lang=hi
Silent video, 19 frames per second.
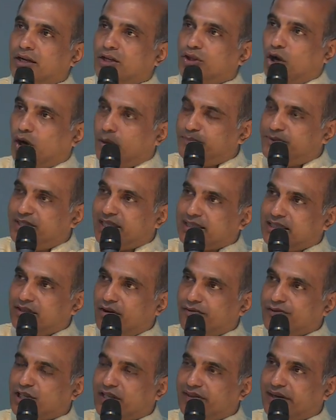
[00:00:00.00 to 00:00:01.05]
द ऑब्जेक्टिव
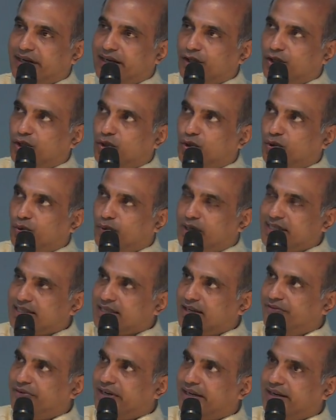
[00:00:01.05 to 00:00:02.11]
ऑफ चंद्रयान टू वॉज अ
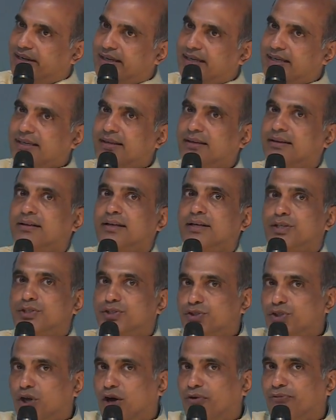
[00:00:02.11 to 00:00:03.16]
वेरी
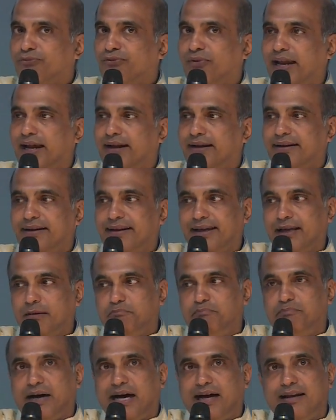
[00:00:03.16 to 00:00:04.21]
सॉफ्ट लैंडिंग
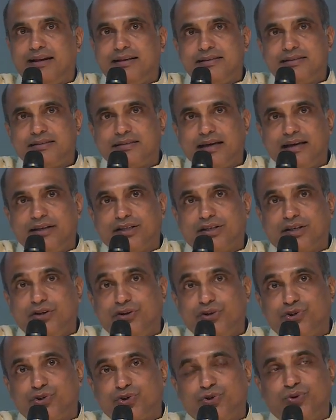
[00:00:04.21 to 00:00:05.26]
बैलेंस्ड एंड
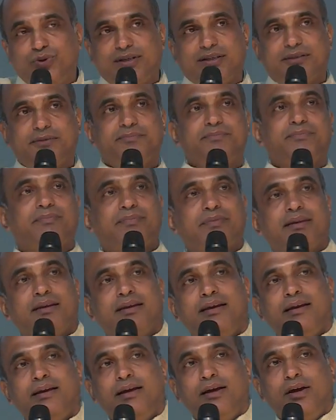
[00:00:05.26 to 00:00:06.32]
कंट्रोल्ड
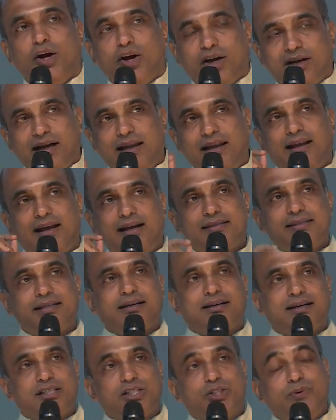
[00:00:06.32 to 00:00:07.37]
और कल नासा
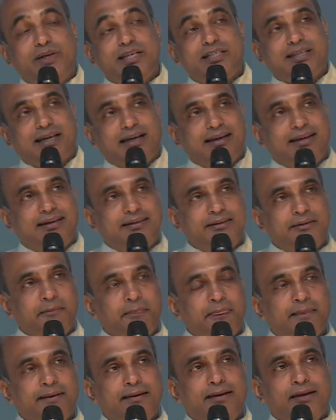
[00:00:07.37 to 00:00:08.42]
का ट्वीट आया
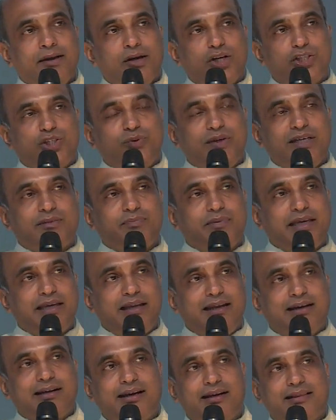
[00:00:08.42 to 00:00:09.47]
और ट्वीट में ये
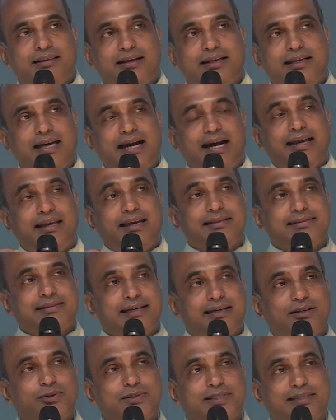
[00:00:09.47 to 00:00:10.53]
लिखा था कि आई एस
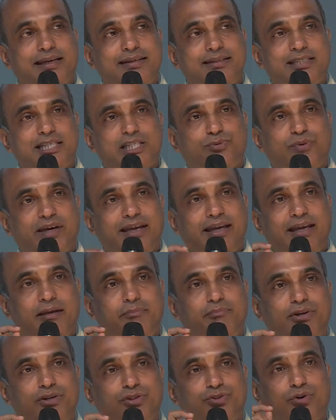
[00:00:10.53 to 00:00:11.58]
आर ओ साइंटिस्ट वेर
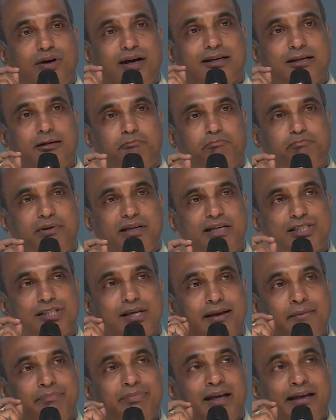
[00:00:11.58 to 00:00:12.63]
एबल टू अकम्प्लिश
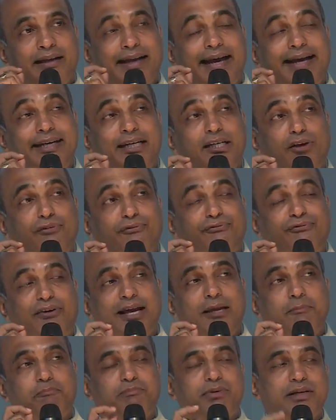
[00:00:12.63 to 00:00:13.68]

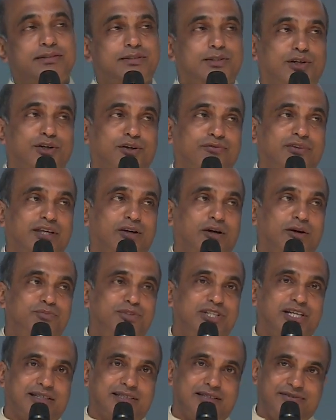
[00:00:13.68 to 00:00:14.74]
देर
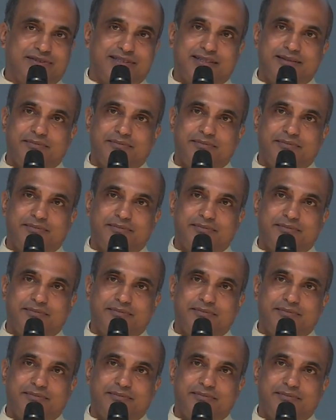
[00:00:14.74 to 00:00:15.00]
ऑब्जेक्टिव